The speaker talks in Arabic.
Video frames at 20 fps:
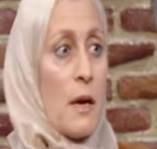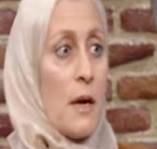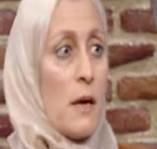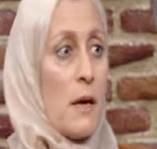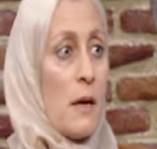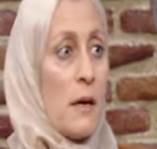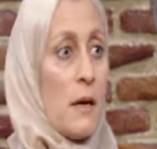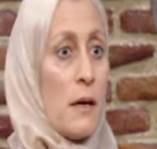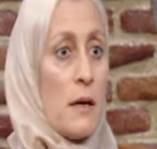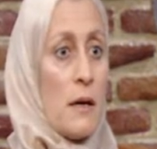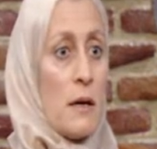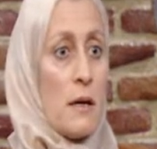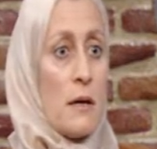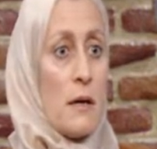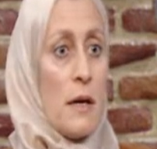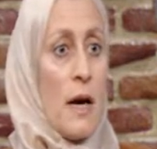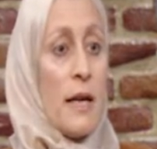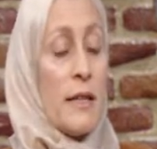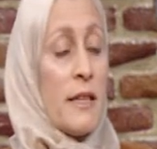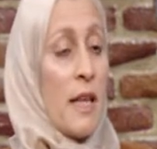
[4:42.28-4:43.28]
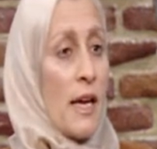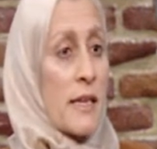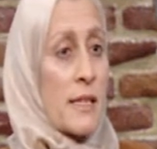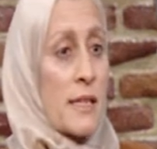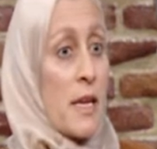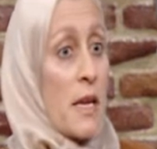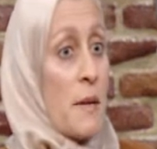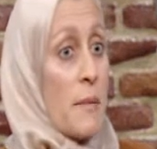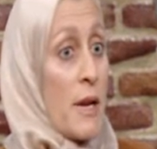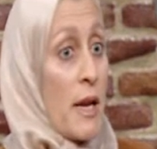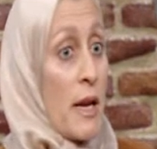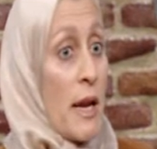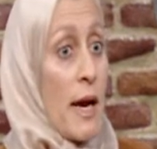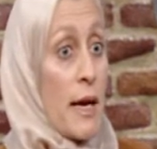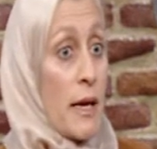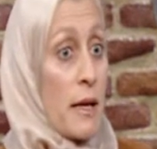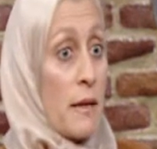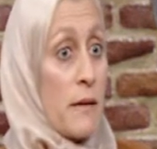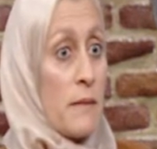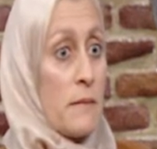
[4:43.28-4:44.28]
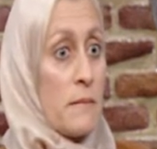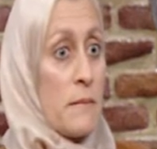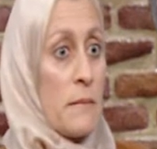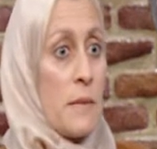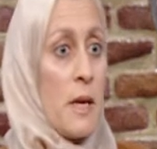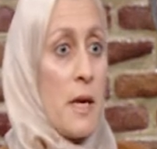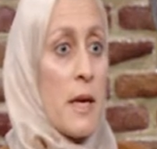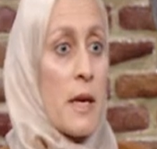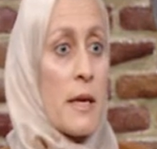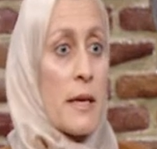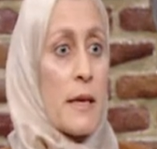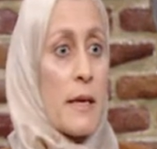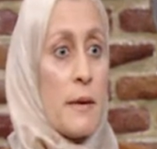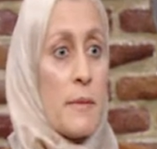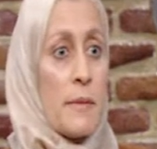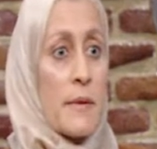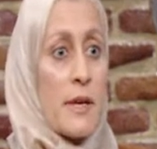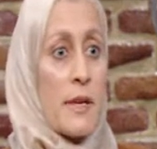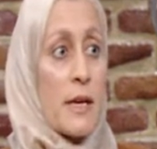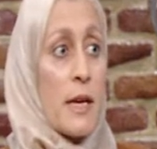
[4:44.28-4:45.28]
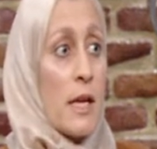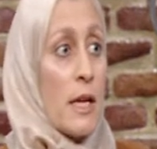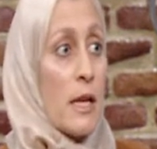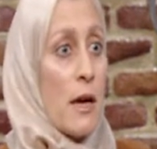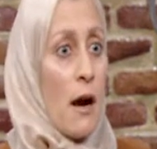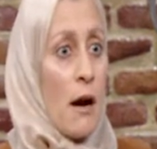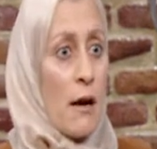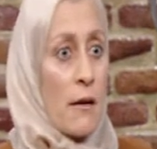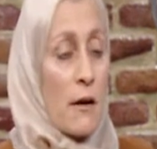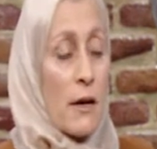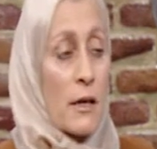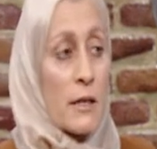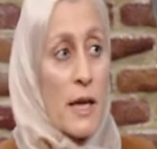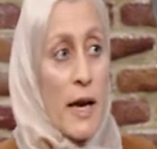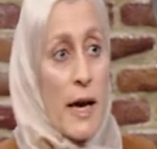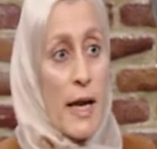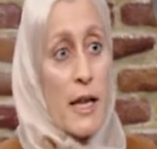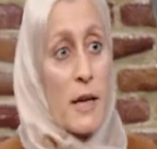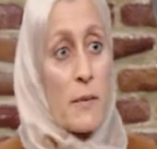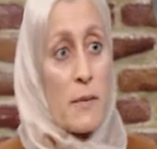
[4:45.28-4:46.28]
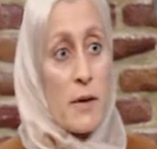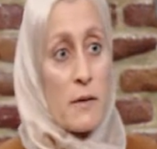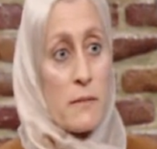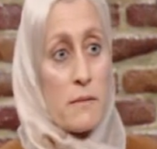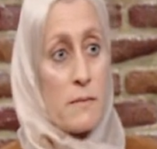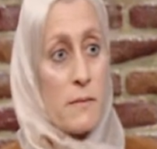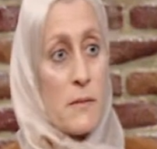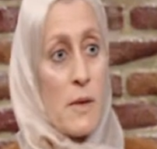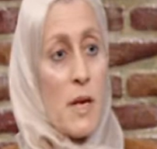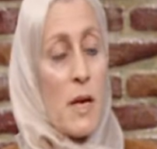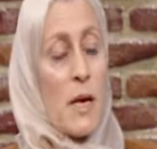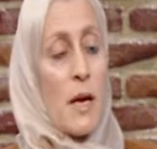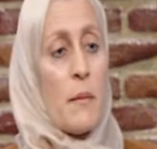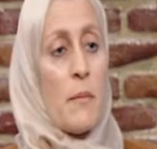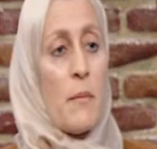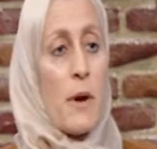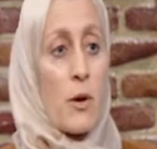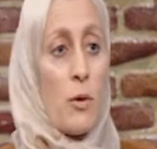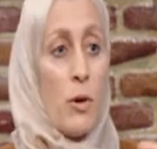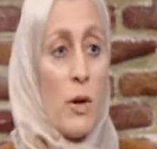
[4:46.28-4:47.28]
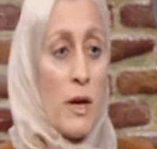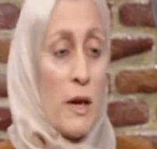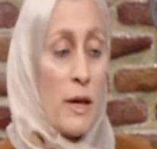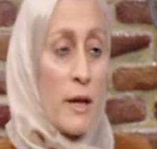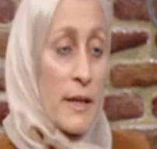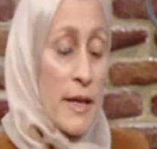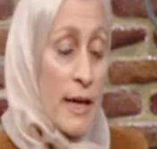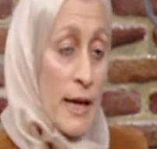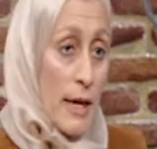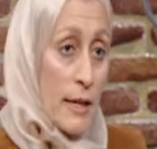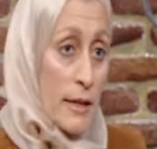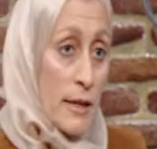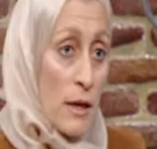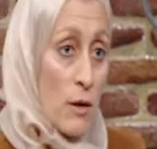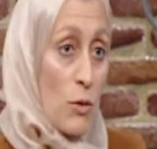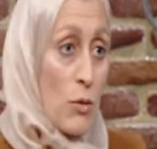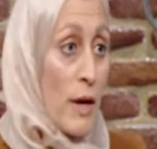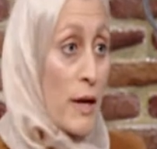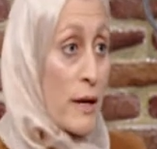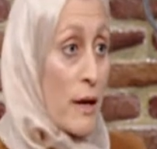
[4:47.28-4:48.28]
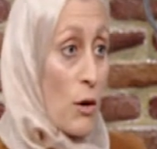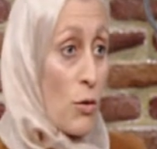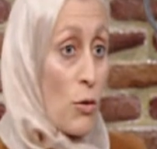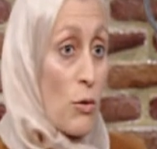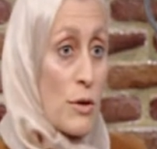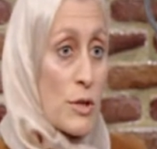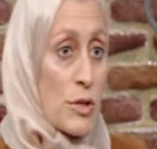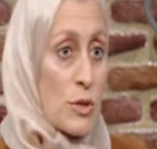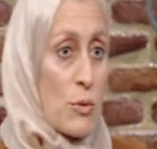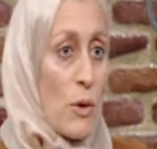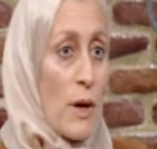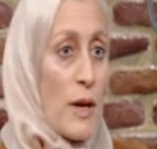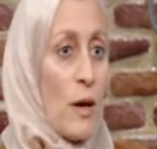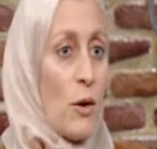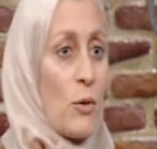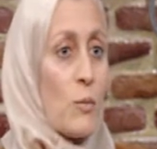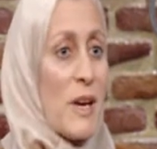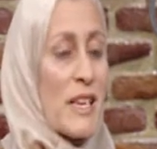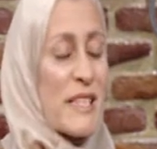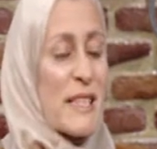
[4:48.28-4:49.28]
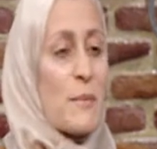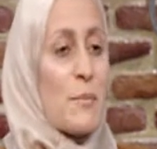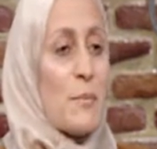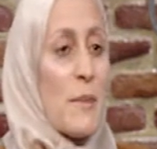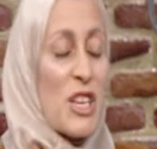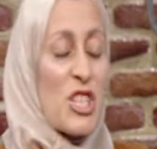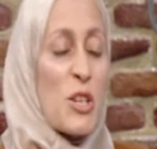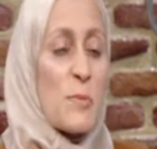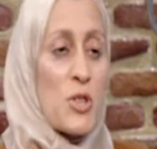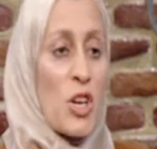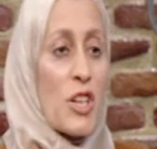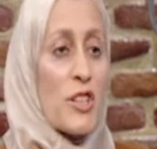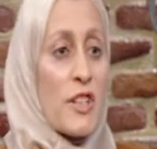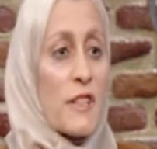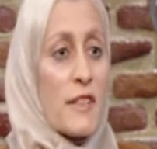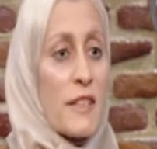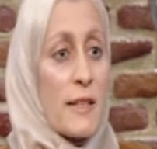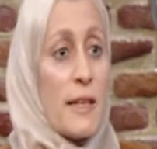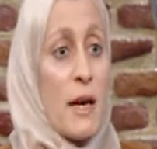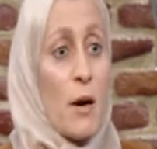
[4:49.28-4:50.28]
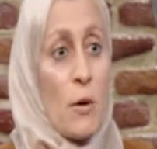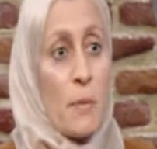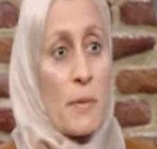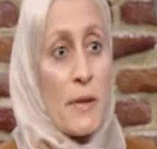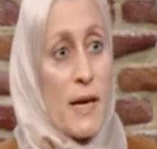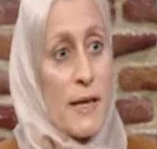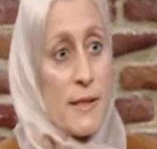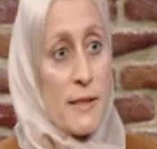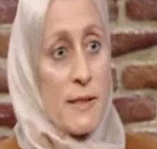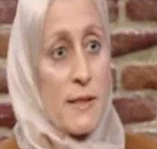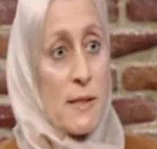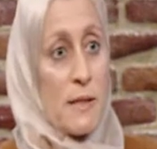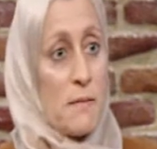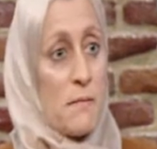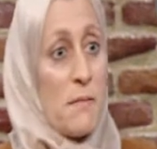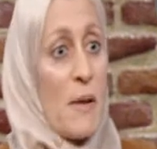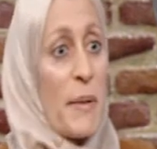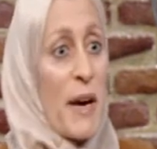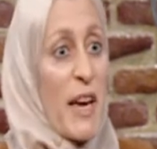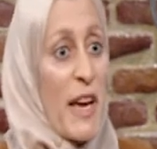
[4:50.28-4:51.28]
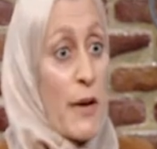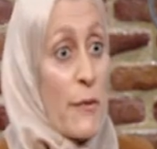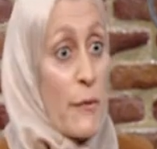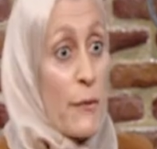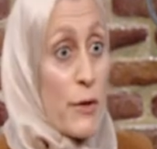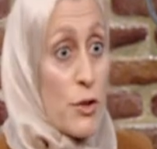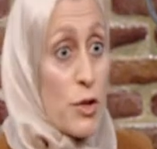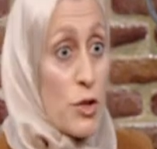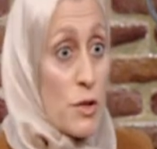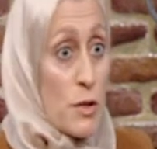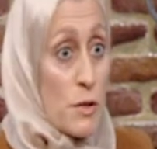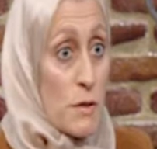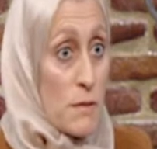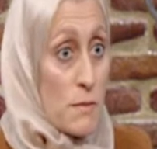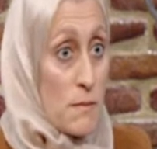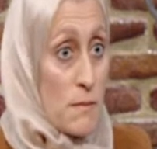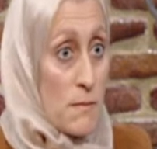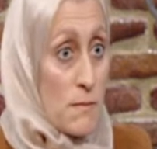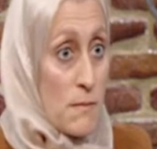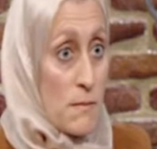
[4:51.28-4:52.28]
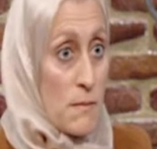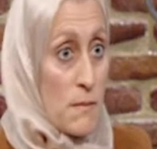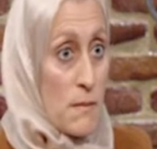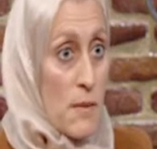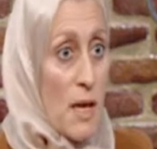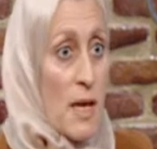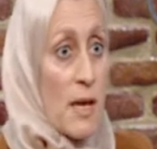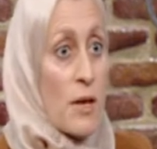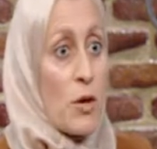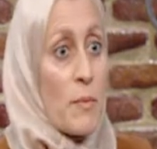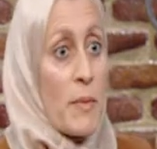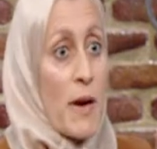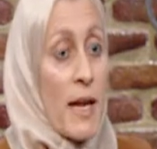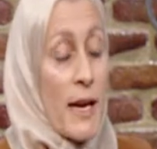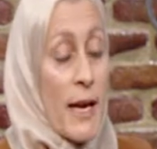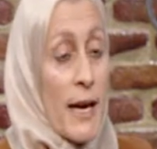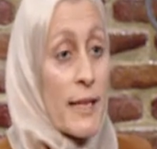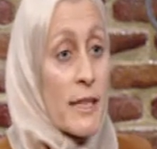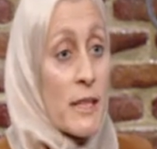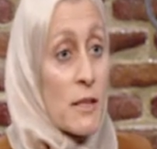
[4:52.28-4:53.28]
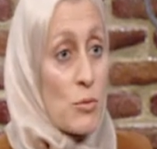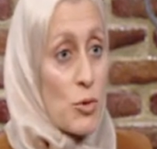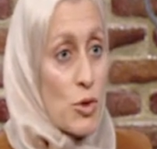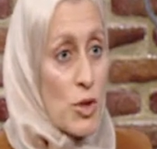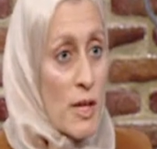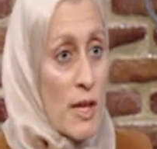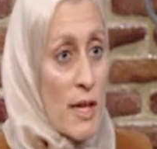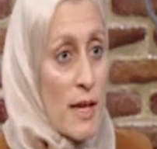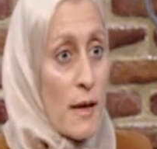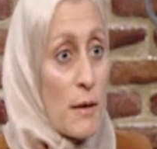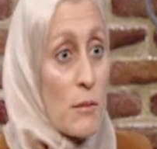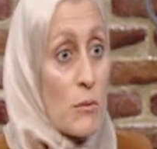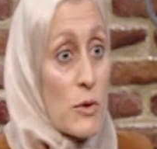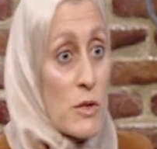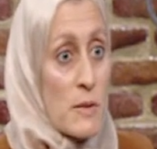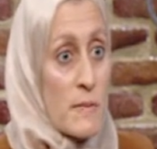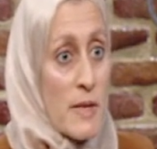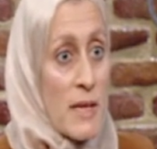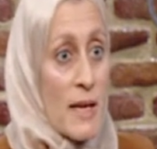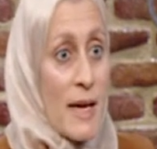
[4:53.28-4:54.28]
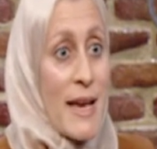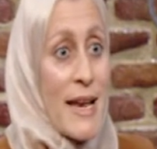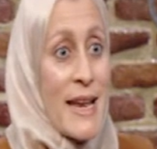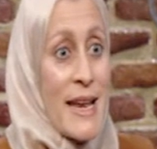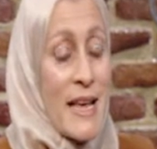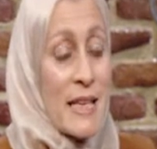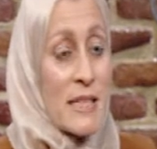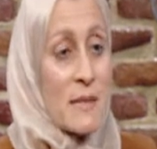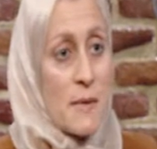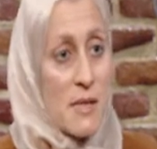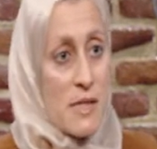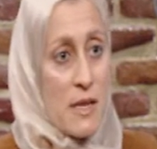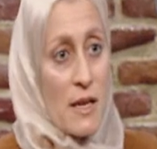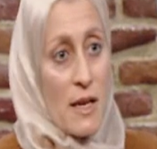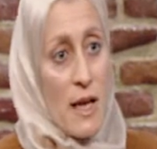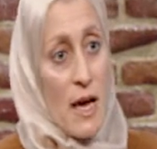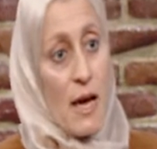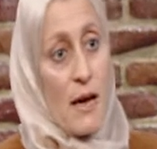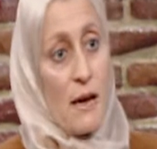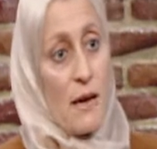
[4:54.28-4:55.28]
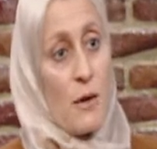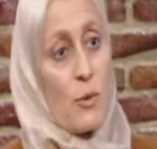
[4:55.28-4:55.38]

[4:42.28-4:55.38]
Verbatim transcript: آه عندي حساسيه من الاكل أيوة. بتيجي لي اعراض غريبه بروح للدكاتره وارجع كل شويه وماشي ماشي بشنطه الدواء بتاعتي ما بخفش يبقى انا عندي مشكله مزمنه لازم اصلحها